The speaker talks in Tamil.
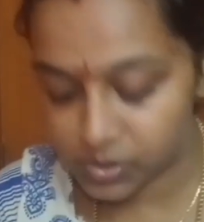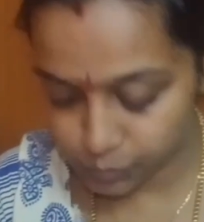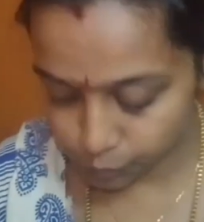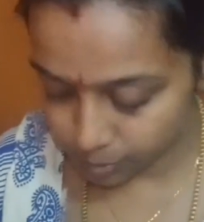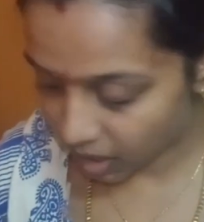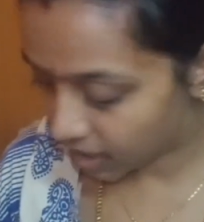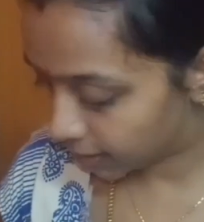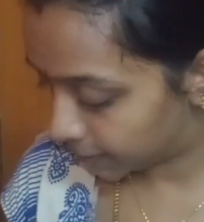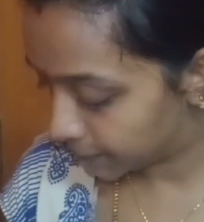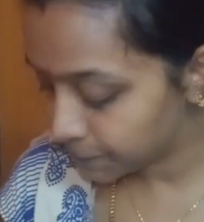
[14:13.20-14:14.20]
அப்படி சூப்பராக
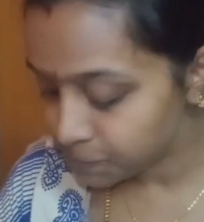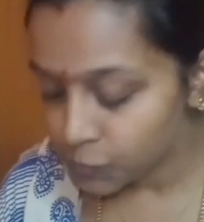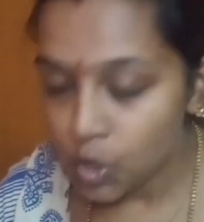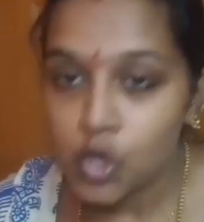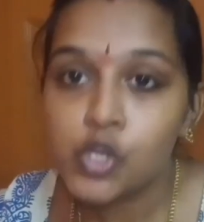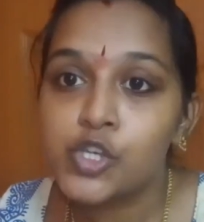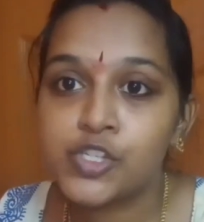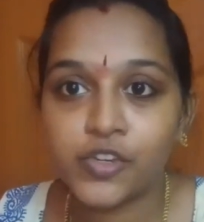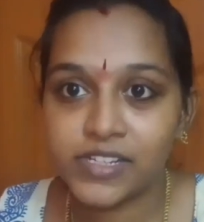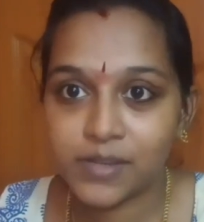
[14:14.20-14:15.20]
இருக்குது
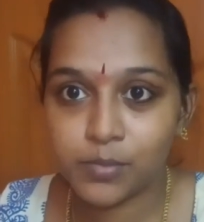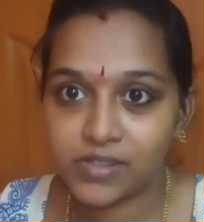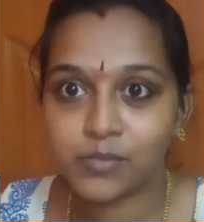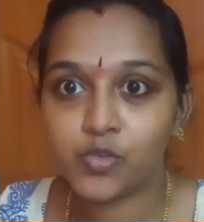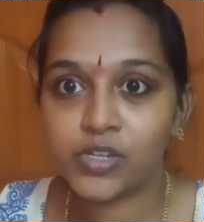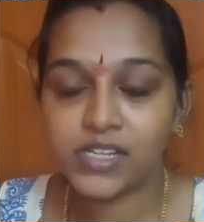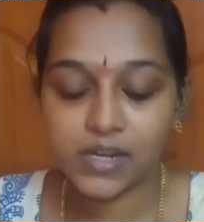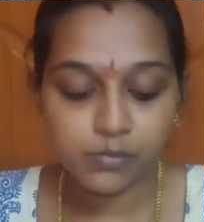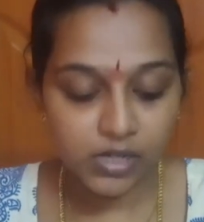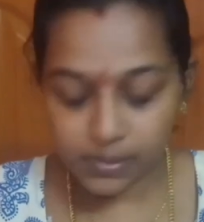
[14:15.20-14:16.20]
ஸோ இந்த இந்த மூணு
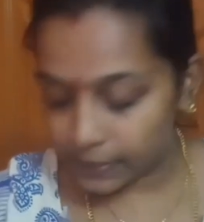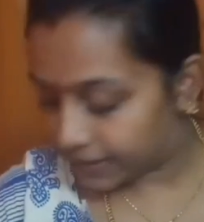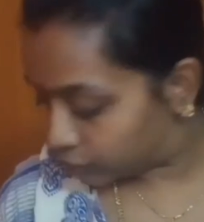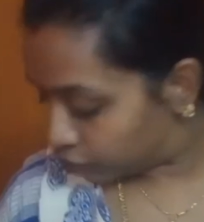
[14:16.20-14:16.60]
கிலோ இந்த பிளேட்